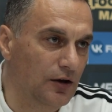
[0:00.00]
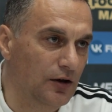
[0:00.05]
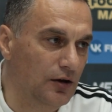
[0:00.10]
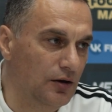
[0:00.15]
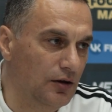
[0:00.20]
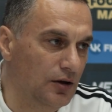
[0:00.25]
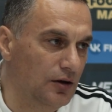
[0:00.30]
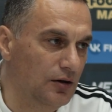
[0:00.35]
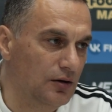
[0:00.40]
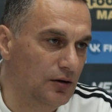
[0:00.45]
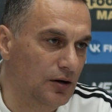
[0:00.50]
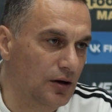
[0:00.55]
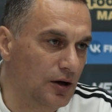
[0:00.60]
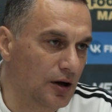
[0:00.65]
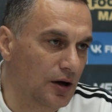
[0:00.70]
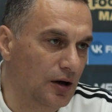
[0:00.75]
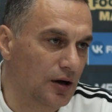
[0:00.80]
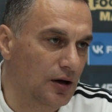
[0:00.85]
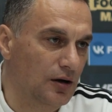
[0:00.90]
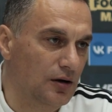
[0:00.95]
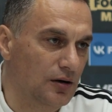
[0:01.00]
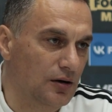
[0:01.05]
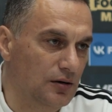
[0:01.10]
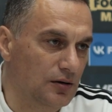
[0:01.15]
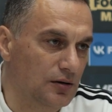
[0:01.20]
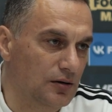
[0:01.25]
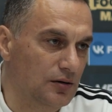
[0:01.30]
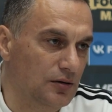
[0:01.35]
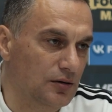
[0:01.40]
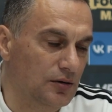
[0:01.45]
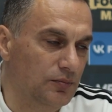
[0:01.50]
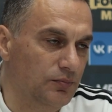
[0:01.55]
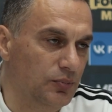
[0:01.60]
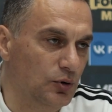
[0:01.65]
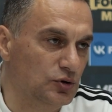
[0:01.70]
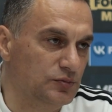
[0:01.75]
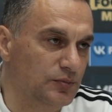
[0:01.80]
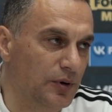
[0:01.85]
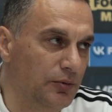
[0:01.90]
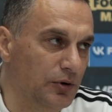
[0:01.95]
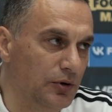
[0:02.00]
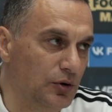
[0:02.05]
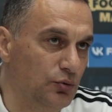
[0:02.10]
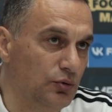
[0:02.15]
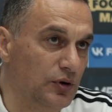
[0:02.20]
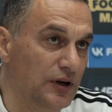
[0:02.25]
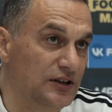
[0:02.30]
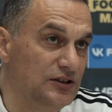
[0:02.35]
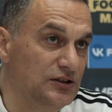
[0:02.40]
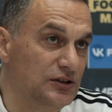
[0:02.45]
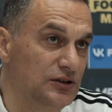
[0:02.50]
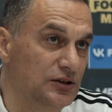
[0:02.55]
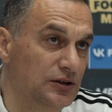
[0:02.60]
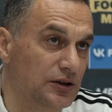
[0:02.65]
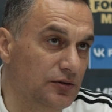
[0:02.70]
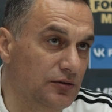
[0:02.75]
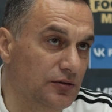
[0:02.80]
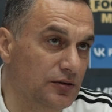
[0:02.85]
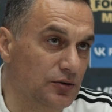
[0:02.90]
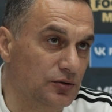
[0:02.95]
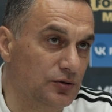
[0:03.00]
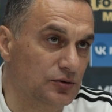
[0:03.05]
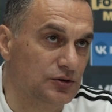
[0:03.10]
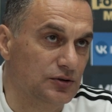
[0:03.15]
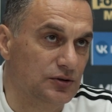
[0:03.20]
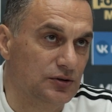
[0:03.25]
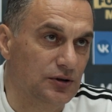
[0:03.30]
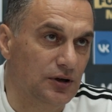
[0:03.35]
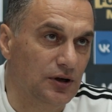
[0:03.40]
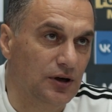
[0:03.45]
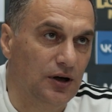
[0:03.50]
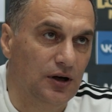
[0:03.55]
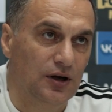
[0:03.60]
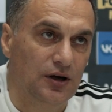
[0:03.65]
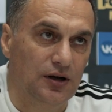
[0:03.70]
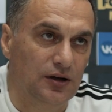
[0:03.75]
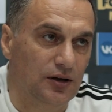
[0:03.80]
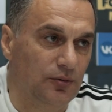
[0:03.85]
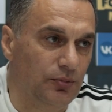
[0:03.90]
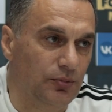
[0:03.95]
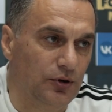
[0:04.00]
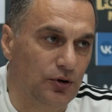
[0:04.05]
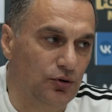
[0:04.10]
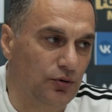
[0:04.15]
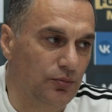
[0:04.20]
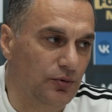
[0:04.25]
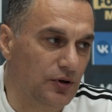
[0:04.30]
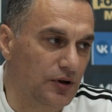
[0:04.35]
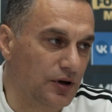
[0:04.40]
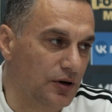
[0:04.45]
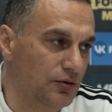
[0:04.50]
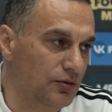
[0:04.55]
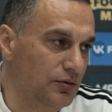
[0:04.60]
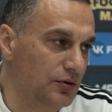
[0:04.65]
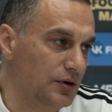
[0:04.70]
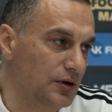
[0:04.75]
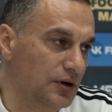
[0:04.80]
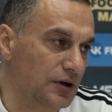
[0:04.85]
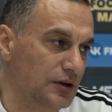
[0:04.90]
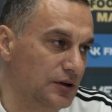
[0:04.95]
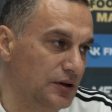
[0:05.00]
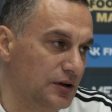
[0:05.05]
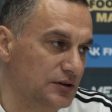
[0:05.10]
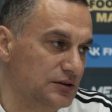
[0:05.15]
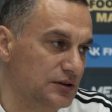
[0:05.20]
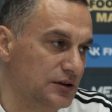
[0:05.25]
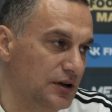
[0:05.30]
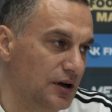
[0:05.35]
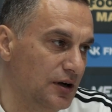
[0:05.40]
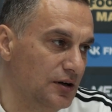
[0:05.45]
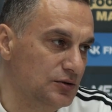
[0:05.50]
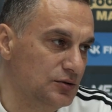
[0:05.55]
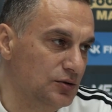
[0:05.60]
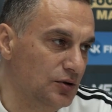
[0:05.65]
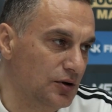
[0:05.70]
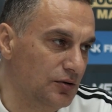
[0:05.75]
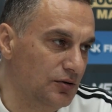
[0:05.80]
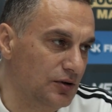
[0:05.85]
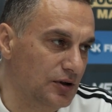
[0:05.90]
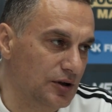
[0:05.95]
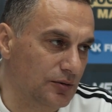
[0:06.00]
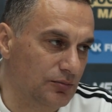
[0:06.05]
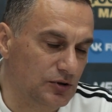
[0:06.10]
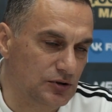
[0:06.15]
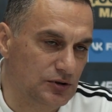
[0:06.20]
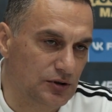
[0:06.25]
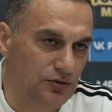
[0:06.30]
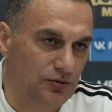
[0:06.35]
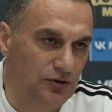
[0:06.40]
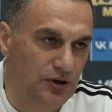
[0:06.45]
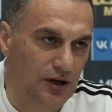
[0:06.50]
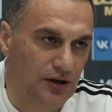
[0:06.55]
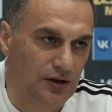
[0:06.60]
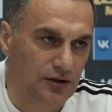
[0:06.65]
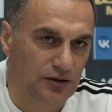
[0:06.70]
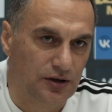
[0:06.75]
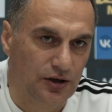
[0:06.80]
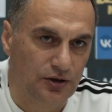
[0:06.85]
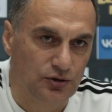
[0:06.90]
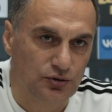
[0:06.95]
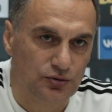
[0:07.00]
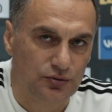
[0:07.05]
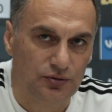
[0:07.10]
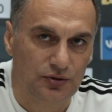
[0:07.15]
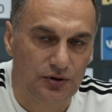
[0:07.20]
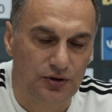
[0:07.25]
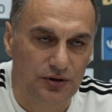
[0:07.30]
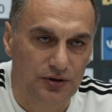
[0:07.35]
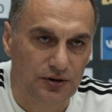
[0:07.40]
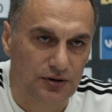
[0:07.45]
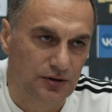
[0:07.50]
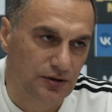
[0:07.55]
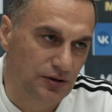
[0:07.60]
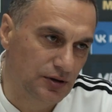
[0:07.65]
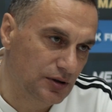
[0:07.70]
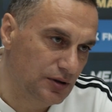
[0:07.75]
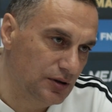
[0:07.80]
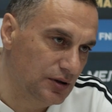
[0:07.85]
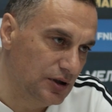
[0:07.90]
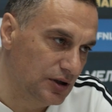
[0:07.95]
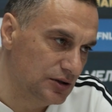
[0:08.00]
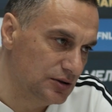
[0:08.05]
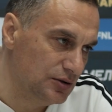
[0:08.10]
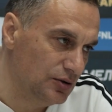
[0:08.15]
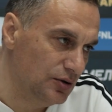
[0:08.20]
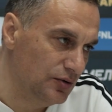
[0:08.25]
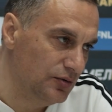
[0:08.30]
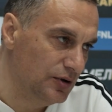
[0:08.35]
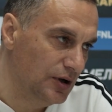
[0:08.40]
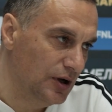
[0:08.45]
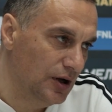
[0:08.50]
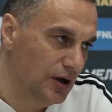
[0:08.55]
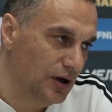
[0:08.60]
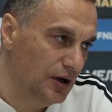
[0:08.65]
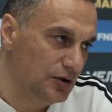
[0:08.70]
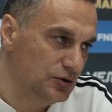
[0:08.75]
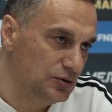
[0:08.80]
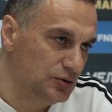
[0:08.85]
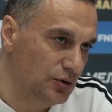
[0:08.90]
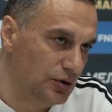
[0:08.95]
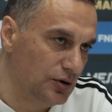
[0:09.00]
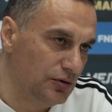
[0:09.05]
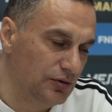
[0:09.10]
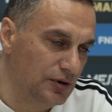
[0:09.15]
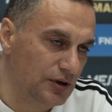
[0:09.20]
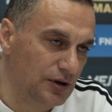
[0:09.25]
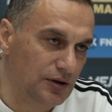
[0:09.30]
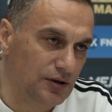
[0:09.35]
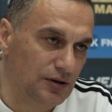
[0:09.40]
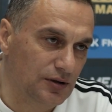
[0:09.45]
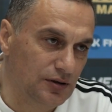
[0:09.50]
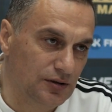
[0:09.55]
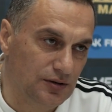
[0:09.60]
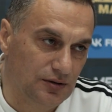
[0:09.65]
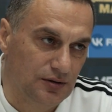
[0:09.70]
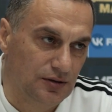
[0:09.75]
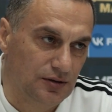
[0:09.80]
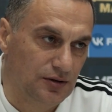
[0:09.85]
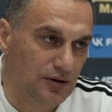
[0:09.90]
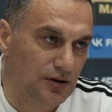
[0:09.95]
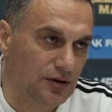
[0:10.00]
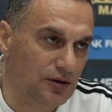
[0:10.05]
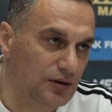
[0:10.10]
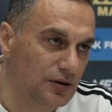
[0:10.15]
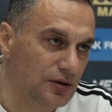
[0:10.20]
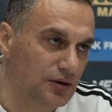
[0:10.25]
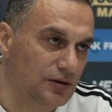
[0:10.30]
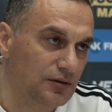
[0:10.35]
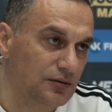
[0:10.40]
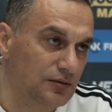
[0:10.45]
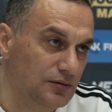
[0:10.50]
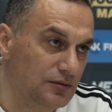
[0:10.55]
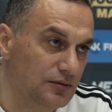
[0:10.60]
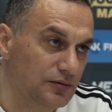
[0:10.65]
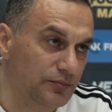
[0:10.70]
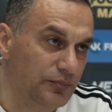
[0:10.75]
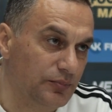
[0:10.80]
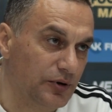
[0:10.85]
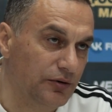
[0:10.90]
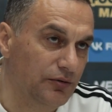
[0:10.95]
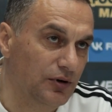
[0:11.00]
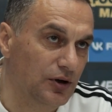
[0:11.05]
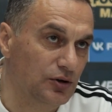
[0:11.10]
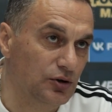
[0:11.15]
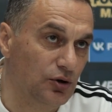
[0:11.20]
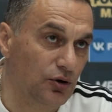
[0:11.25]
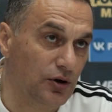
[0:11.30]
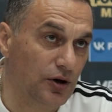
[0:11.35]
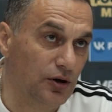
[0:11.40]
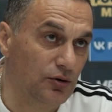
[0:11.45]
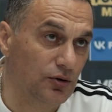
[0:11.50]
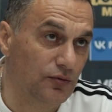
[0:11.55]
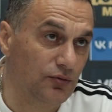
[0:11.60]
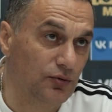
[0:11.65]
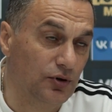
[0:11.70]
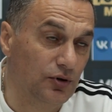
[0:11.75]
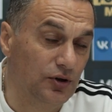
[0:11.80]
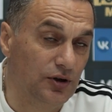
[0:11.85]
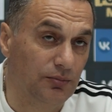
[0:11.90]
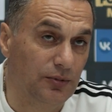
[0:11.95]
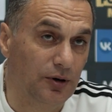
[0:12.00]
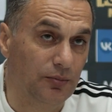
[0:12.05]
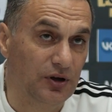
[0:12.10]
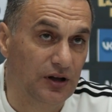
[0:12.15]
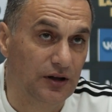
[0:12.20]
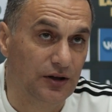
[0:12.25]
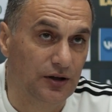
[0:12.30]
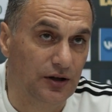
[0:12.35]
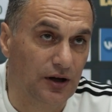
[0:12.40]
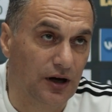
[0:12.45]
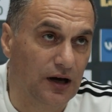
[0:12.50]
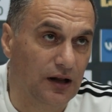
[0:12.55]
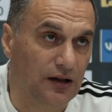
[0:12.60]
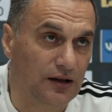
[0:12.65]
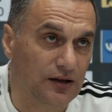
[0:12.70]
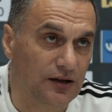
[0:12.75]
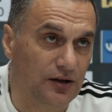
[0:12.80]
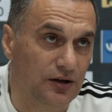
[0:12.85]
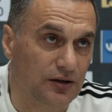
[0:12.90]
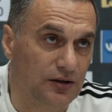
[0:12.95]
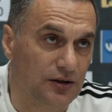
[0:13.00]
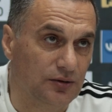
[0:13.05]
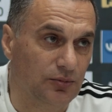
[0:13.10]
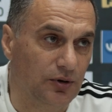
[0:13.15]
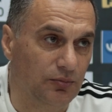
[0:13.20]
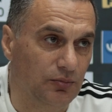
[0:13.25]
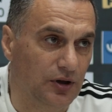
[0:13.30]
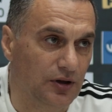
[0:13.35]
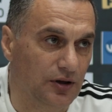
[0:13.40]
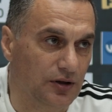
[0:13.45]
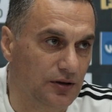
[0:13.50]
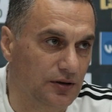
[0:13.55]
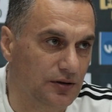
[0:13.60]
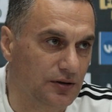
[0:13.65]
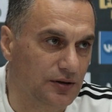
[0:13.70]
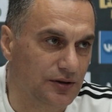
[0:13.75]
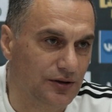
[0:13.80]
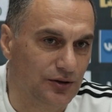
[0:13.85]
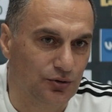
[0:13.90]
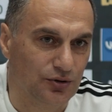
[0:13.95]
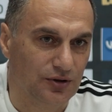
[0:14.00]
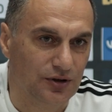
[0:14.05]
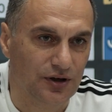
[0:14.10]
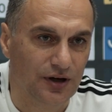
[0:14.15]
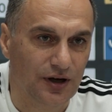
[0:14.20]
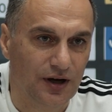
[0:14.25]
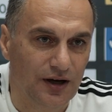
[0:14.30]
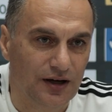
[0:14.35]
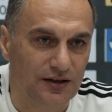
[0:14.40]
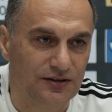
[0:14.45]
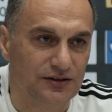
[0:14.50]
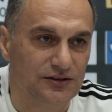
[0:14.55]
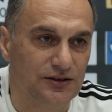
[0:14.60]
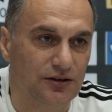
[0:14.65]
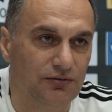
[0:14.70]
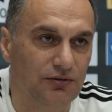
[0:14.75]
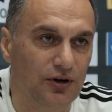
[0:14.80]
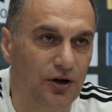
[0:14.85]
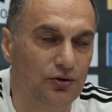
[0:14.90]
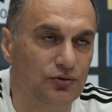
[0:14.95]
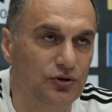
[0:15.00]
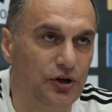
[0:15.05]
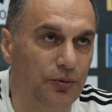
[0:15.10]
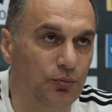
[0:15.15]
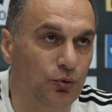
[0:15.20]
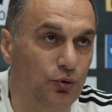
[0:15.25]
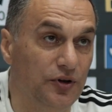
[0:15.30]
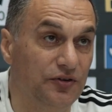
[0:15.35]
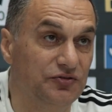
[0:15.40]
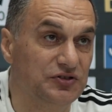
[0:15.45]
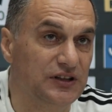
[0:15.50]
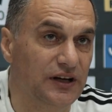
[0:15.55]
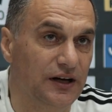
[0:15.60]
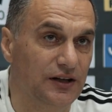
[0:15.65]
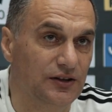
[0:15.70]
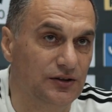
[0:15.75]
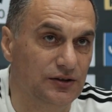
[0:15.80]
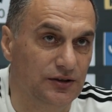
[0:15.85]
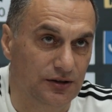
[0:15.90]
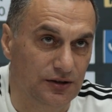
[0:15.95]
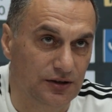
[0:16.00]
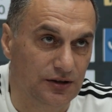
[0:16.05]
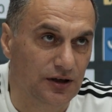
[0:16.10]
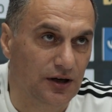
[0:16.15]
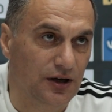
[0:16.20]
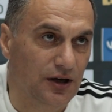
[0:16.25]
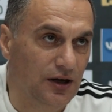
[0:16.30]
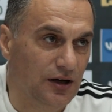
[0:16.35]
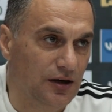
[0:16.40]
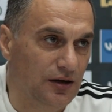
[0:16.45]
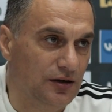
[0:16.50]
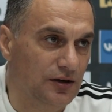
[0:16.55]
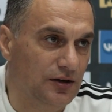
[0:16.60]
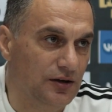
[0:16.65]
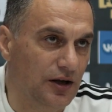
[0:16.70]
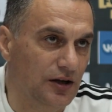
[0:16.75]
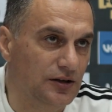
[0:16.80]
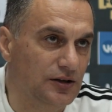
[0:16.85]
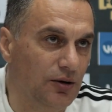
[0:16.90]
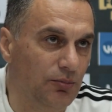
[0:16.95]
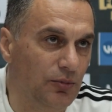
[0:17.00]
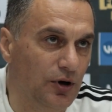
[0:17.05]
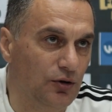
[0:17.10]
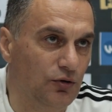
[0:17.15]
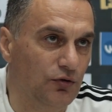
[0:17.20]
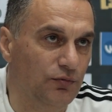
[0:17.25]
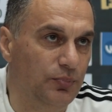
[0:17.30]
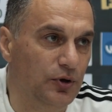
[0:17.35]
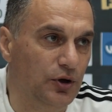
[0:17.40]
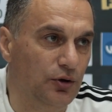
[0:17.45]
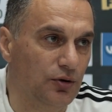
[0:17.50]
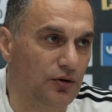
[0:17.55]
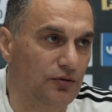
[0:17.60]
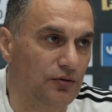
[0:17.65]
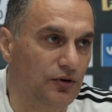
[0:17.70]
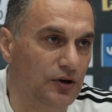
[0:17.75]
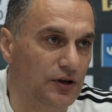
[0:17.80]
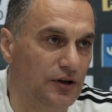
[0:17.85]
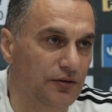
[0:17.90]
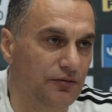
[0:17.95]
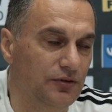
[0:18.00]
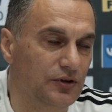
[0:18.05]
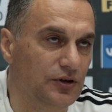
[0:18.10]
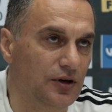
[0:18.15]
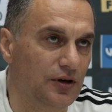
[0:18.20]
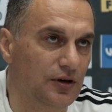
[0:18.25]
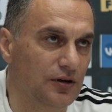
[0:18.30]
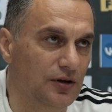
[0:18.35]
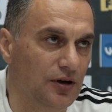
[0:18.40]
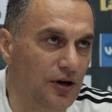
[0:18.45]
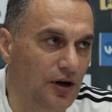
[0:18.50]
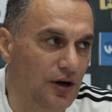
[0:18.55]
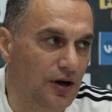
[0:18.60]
И э, плюс момент у Гализидинова тоже наподобие такого, они разыграли здорово, там и Царукян, и Ткачук, и Козлов – здорово э, э, провели трехходовку. Это моменты на голы, это моменты, которые заставляют трибуны встать и э, гнать команду вперед. Вы это видели.